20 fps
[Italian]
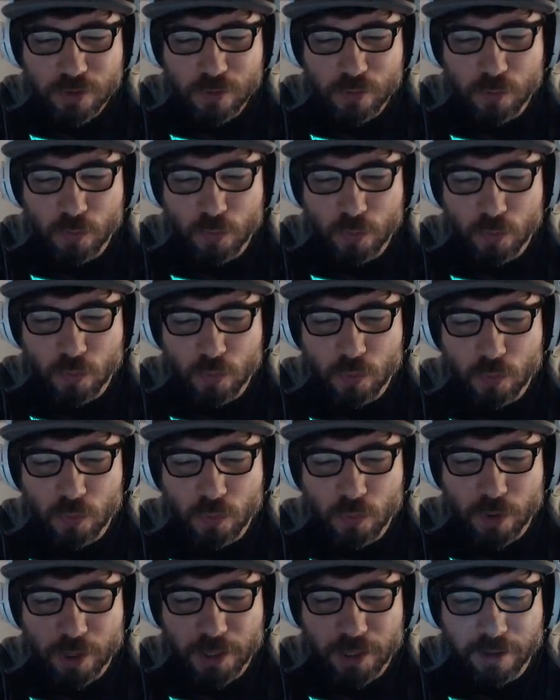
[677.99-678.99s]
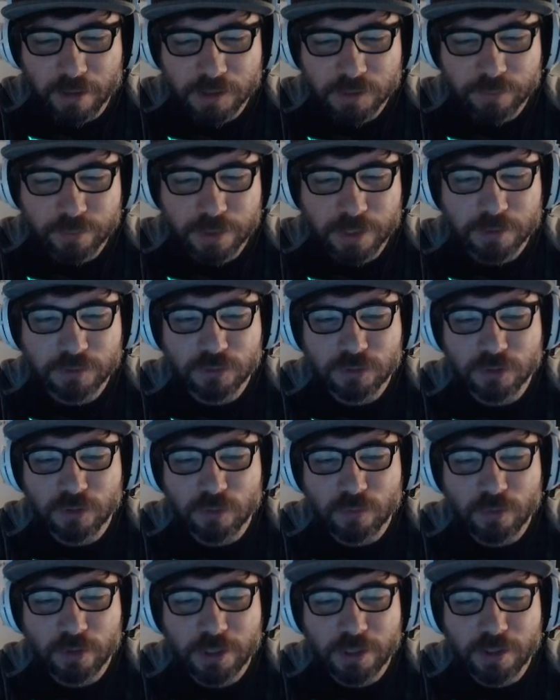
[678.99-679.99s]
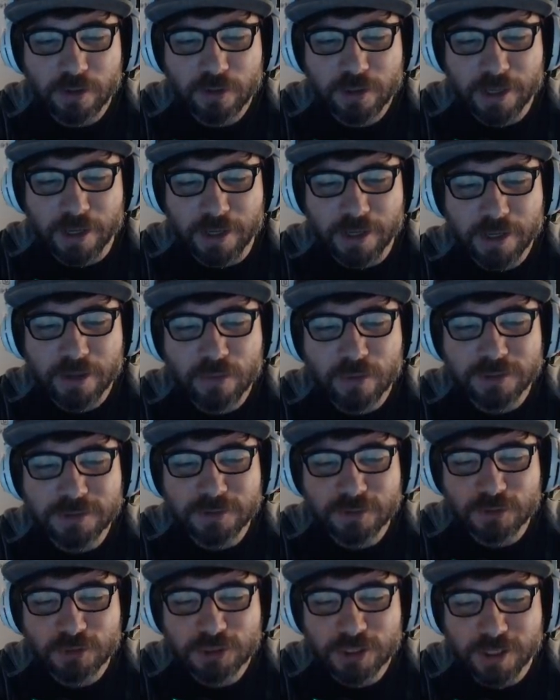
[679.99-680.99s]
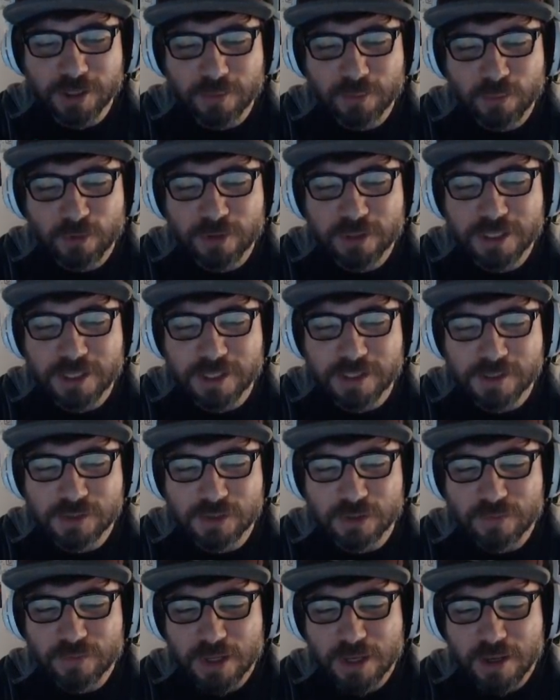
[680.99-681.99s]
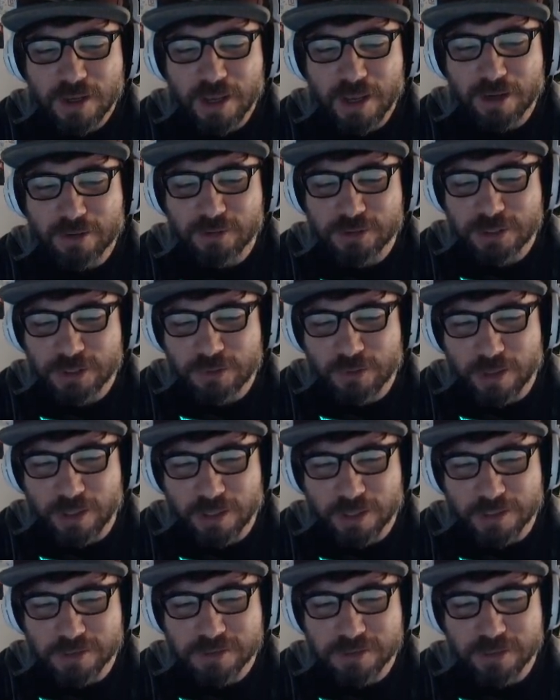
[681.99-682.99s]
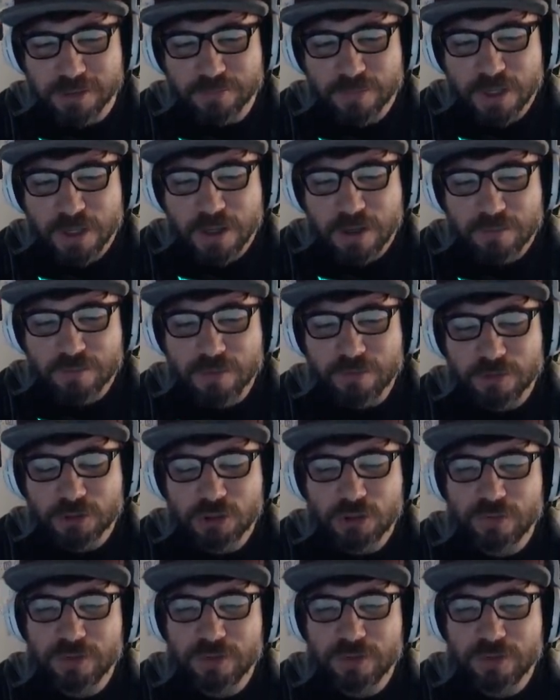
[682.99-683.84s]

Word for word: voilà sperando di non morire ok e quanto c'è il buon ghiso eccoci qua ragazzi vi faccio